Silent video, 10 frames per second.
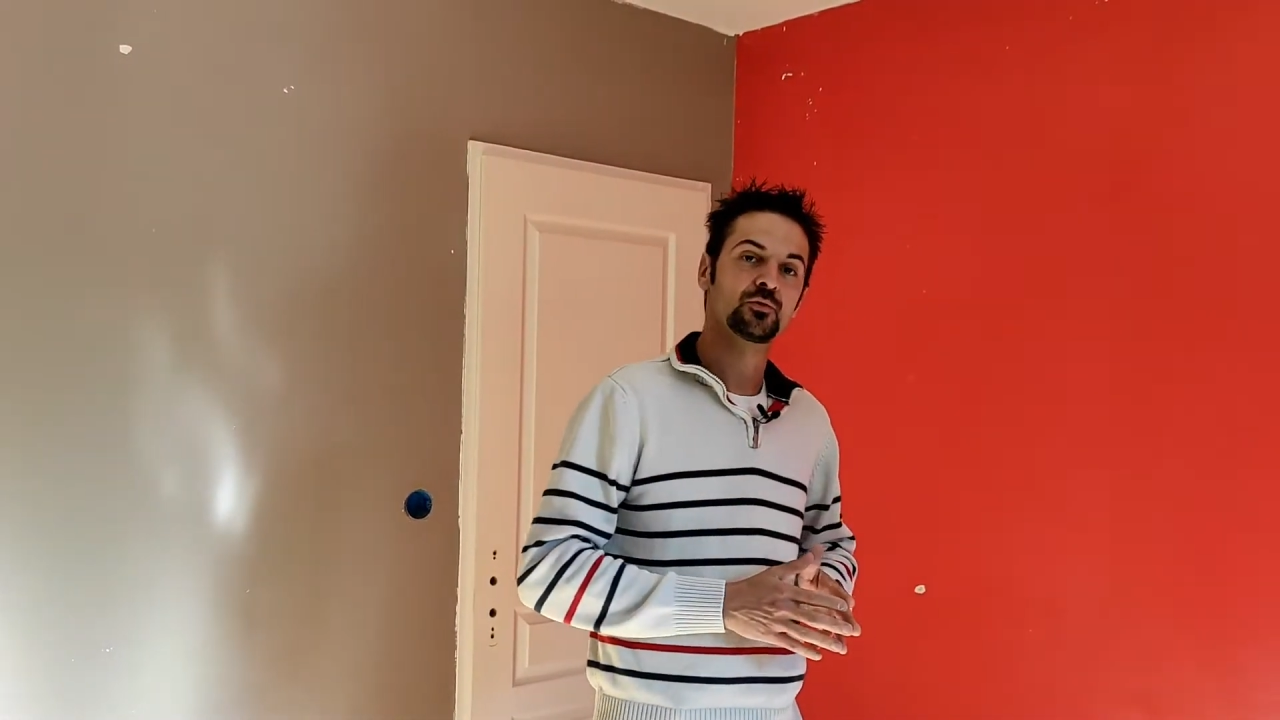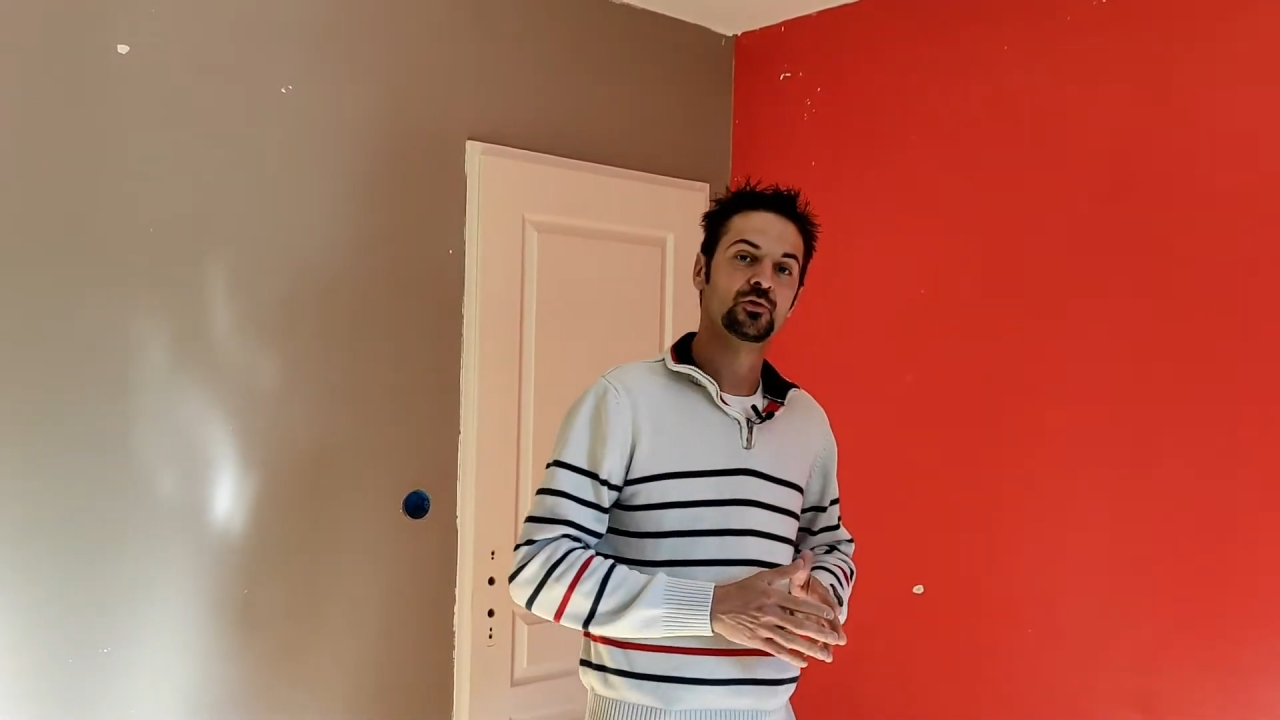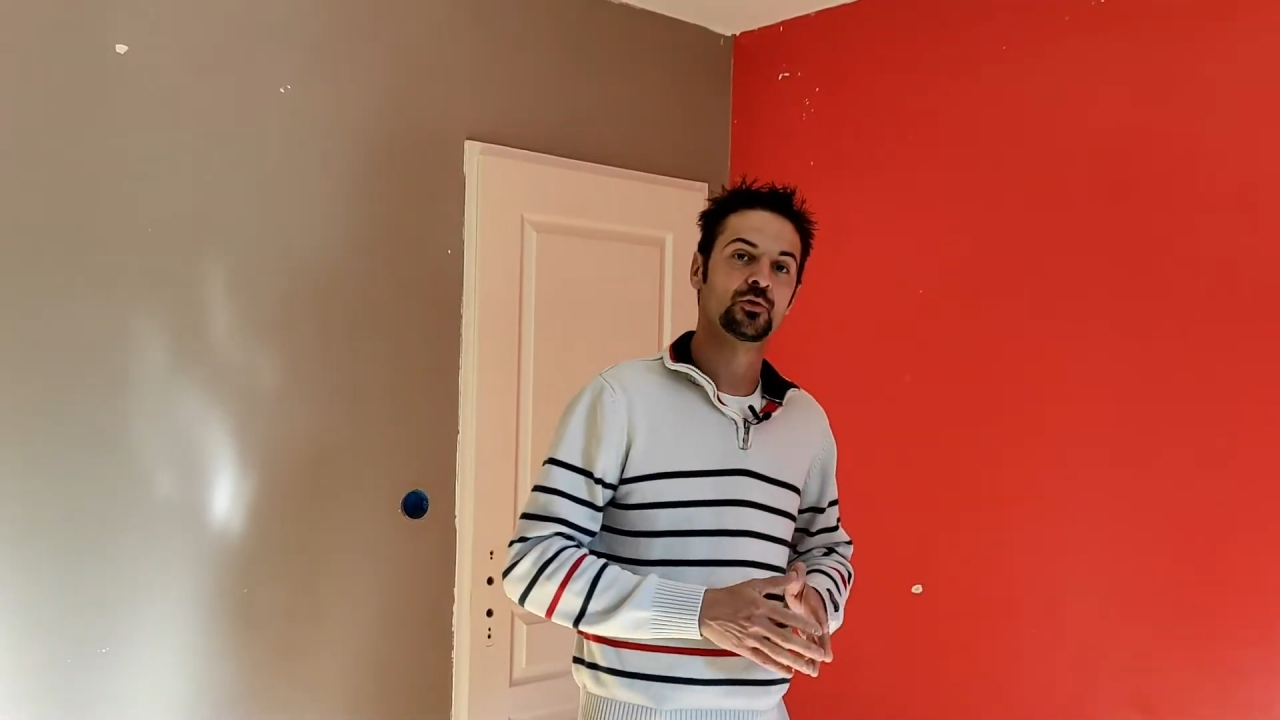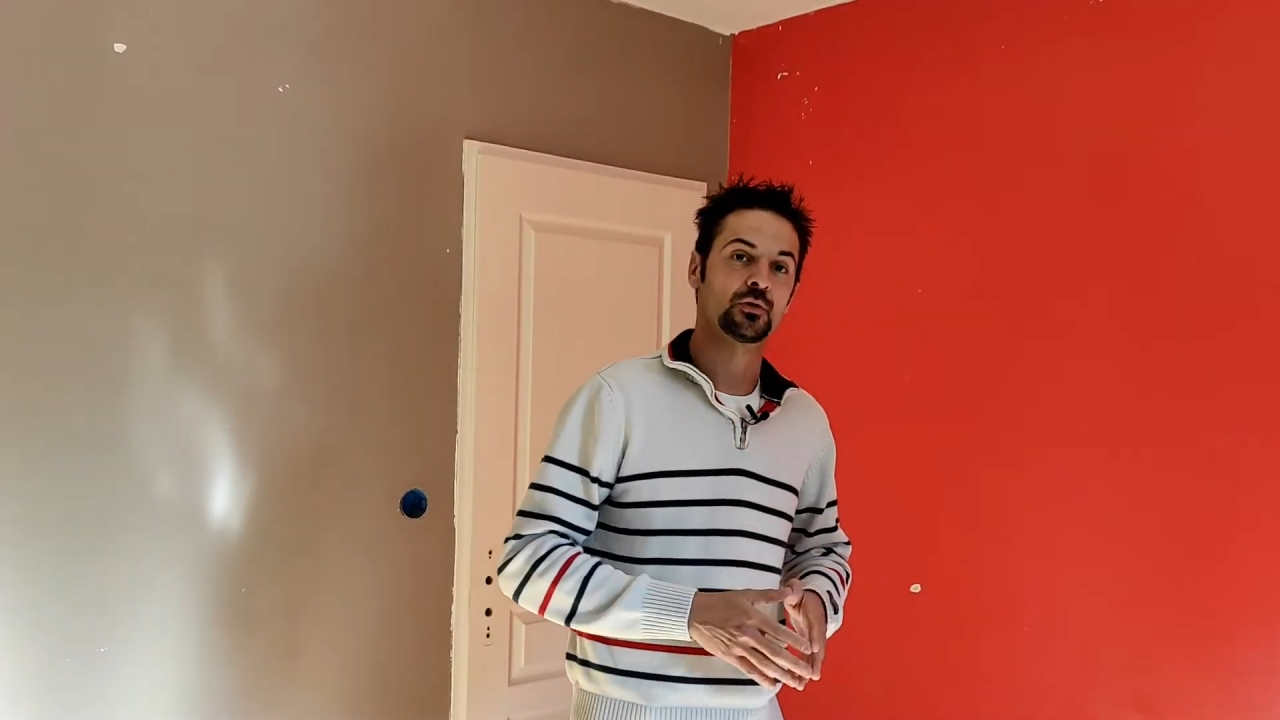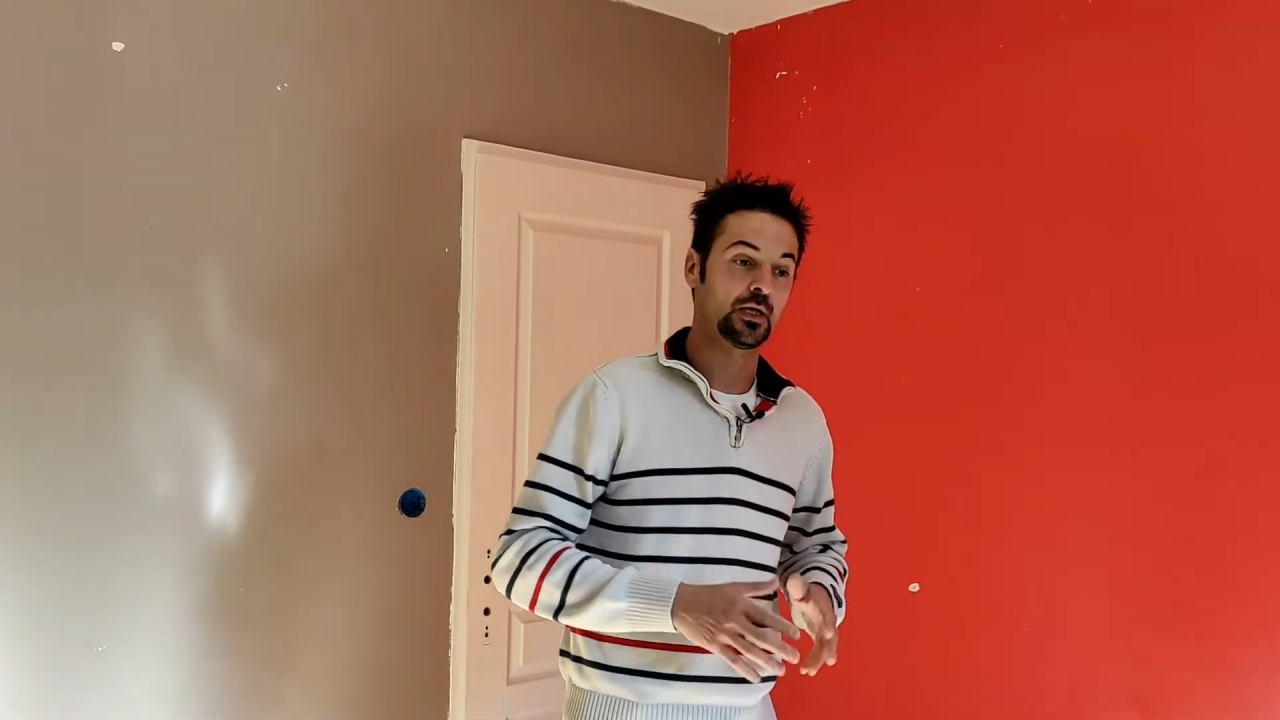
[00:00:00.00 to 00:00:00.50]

du sol.